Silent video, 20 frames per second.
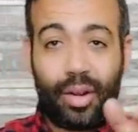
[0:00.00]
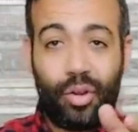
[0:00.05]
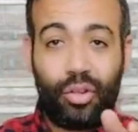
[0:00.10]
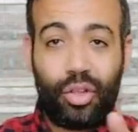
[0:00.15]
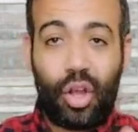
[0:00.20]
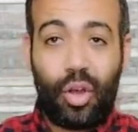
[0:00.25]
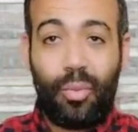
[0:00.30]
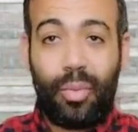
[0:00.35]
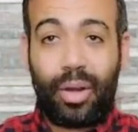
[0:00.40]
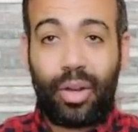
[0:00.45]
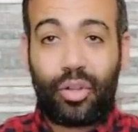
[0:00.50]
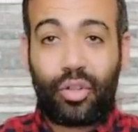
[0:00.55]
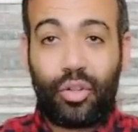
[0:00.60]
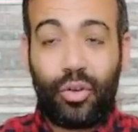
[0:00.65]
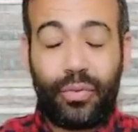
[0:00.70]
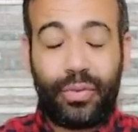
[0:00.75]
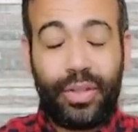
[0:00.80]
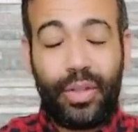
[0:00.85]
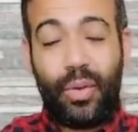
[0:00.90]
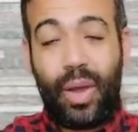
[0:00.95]
كنت اول مره
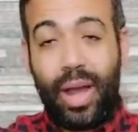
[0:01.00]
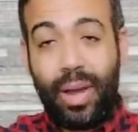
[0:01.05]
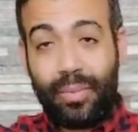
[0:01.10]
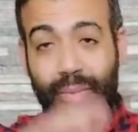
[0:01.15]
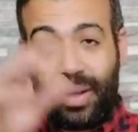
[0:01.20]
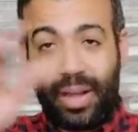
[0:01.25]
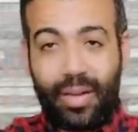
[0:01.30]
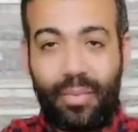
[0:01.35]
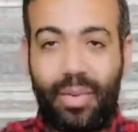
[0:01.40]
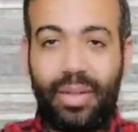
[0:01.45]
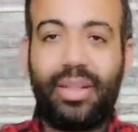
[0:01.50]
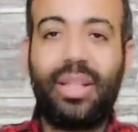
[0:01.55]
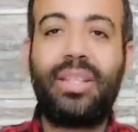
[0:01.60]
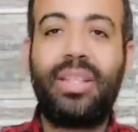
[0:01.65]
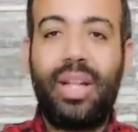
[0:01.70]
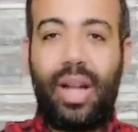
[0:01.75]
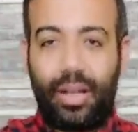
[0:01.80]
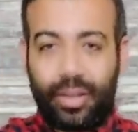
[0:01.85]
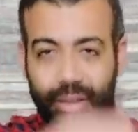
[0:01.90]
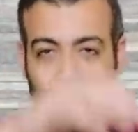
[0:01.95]
تشوفني وحابب تعرف بقى
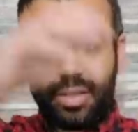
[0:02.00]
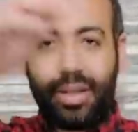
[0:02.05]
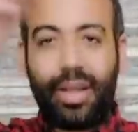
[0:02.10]
التصريحات